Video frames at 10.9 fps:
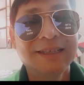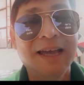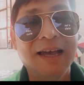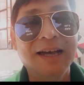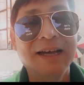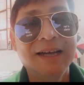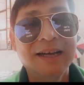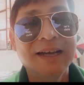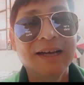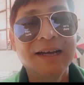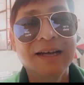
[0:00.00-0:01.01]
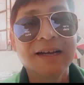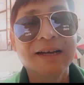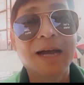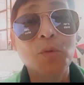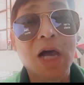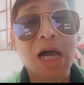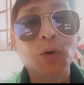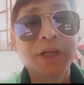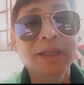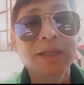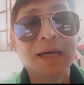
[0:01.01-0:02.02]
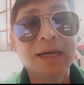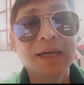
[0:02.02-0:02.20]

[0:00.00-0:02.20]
uh, kamukha ko rin na